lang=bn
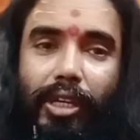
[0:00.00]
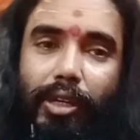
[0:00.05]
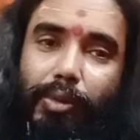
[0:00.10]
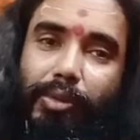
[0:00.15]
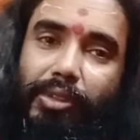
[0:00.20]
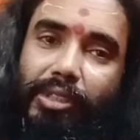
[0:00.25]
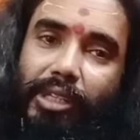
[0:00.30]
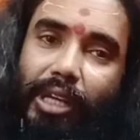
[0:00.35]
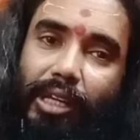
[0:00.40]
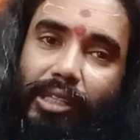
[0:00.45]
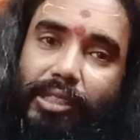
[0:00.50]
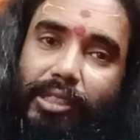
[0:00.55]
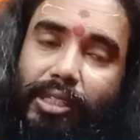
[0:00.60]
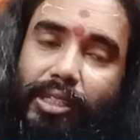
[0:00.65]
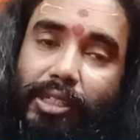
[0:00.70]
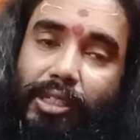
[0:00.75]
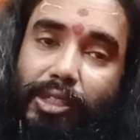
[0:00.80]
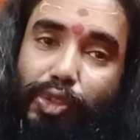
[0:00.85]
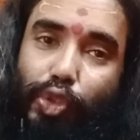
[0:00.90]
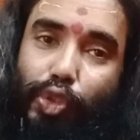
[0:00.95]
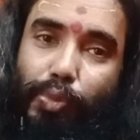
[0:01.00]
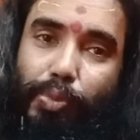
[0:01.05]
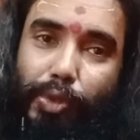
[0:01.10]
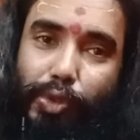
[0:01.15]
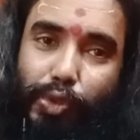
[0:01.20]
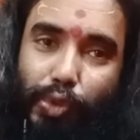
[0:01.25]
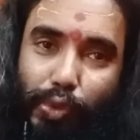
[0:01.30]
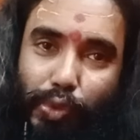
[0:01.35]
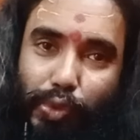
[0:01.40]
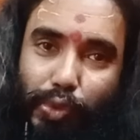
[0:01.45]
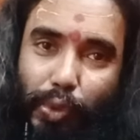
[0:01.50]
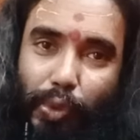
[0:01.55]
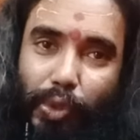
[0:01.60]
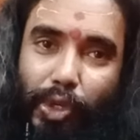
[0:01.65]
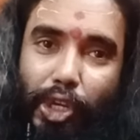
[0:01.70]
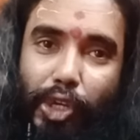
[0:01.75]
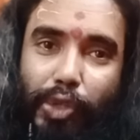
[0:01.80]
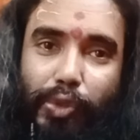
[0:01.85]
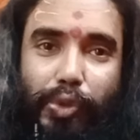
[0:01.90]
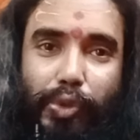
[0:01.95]
এবং নারীদের ক্ষেত্রেও প্রযোজ্য
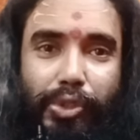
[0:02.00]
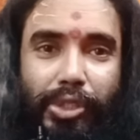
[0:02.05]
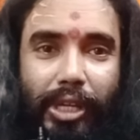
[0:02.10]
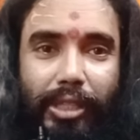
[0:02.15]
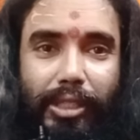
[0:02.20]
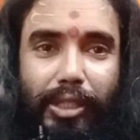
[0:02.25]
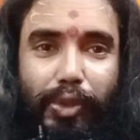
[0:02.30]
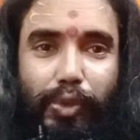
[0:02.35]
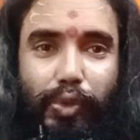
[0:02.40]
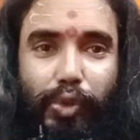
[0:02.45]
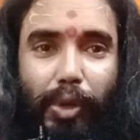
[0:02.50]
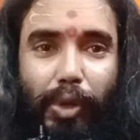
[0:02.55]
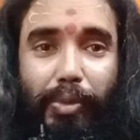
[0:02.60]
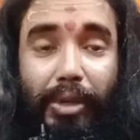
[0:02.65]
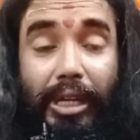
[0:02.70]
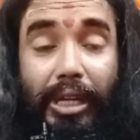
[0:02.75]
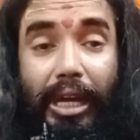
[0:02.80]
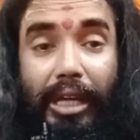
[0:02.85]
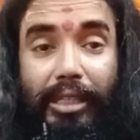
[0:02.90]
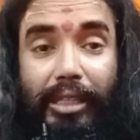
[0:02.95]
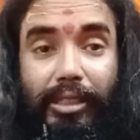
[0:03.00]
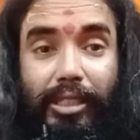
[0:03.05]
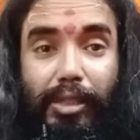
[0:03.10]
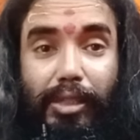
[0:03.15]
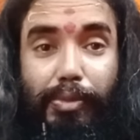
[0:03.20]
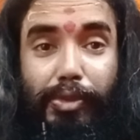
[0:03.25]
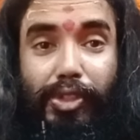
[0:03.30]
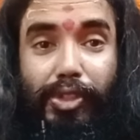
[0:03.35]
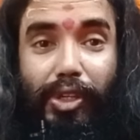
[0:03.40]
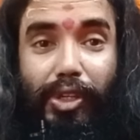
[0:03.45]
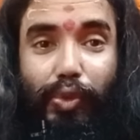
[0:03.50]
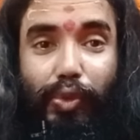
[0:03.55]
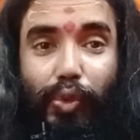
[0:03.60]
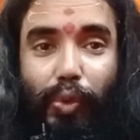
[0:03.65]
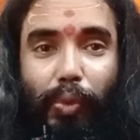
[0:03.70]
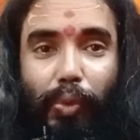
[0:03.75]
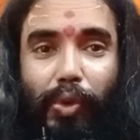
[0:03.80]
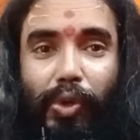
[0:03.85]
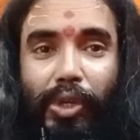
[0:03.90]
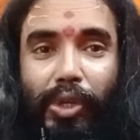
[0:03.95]
তো সাধারণত আমরা কান দেখে বিচার
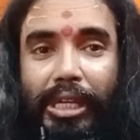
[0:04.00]
করব